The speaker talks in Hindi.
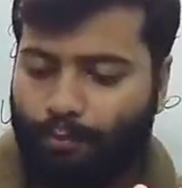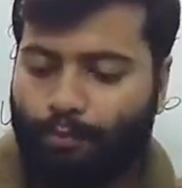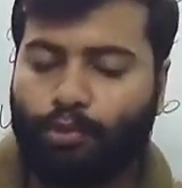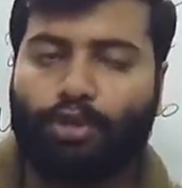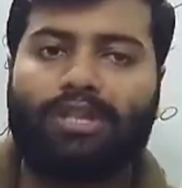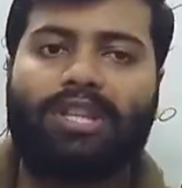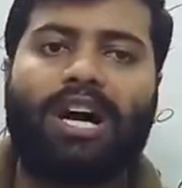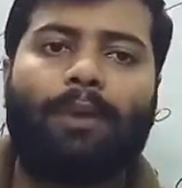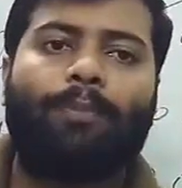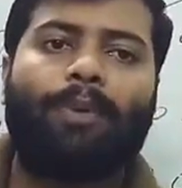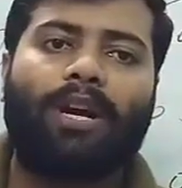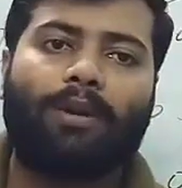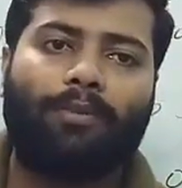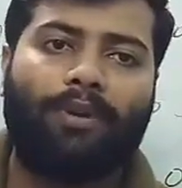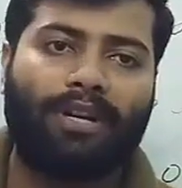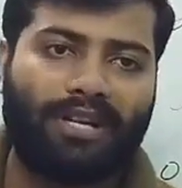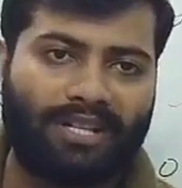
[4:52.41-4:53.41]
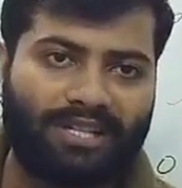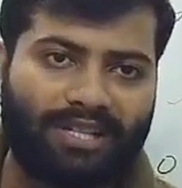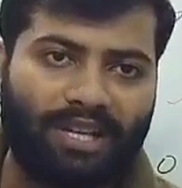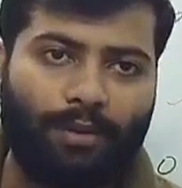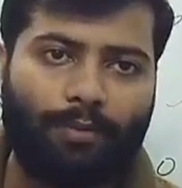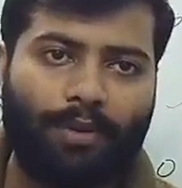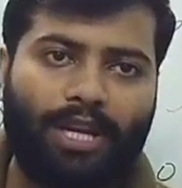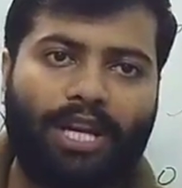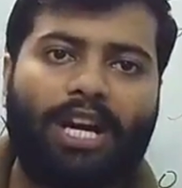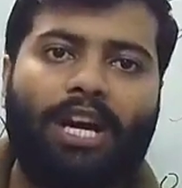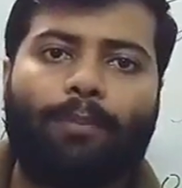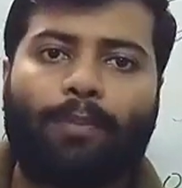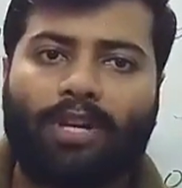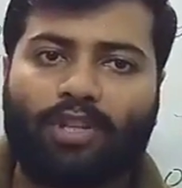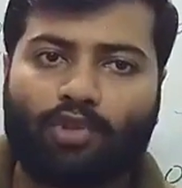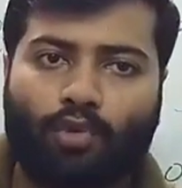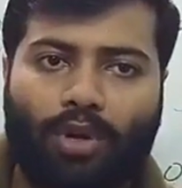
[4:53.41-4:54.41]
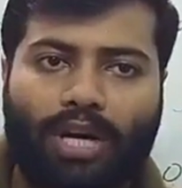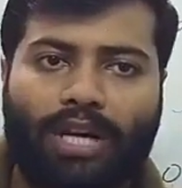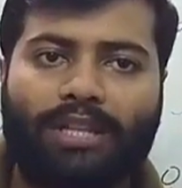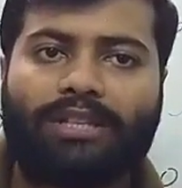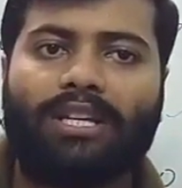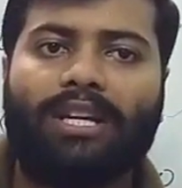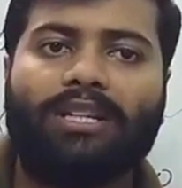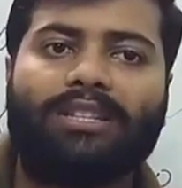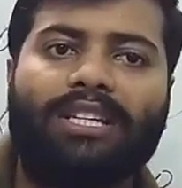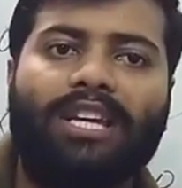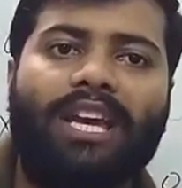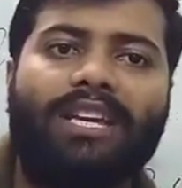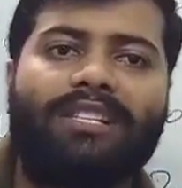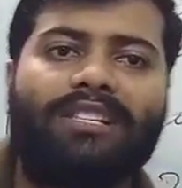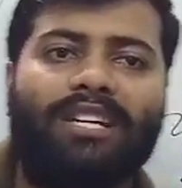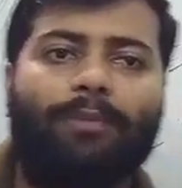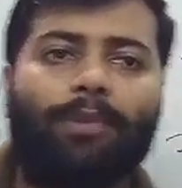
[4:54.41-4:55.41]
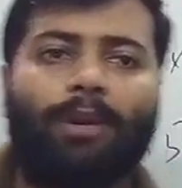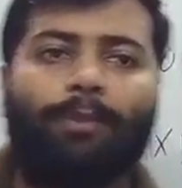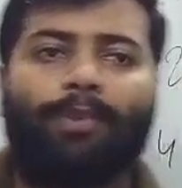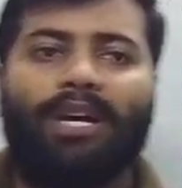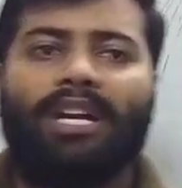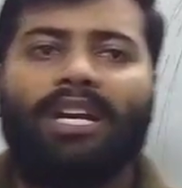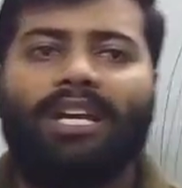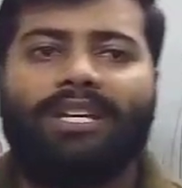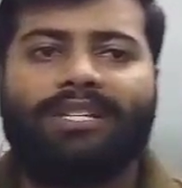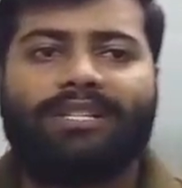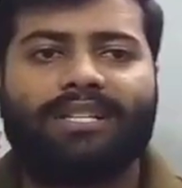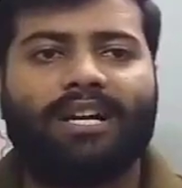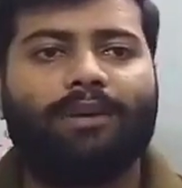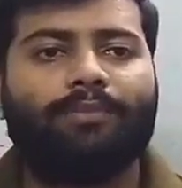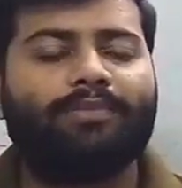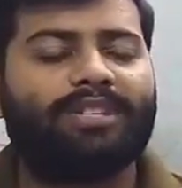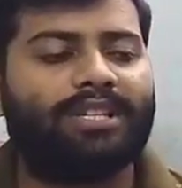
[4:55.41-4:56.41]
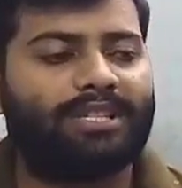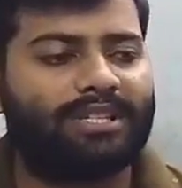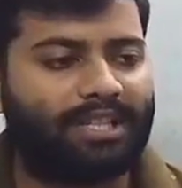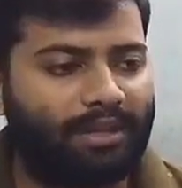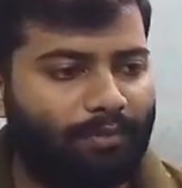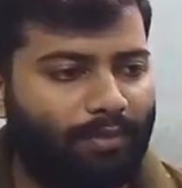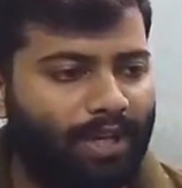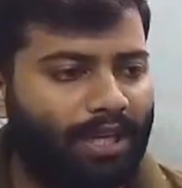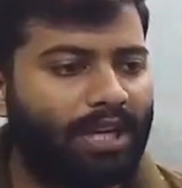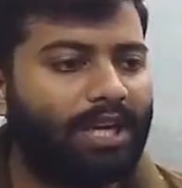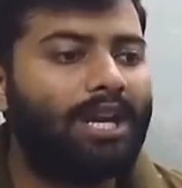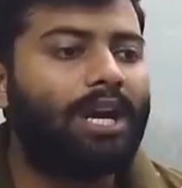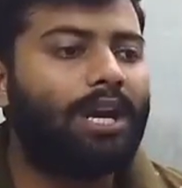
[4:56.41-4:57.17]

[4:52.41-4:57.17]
बुद्धा अपार्टमेंट के सामने आपका स्वागत करती है एग्जाम के पहले एग्जाम सेशन में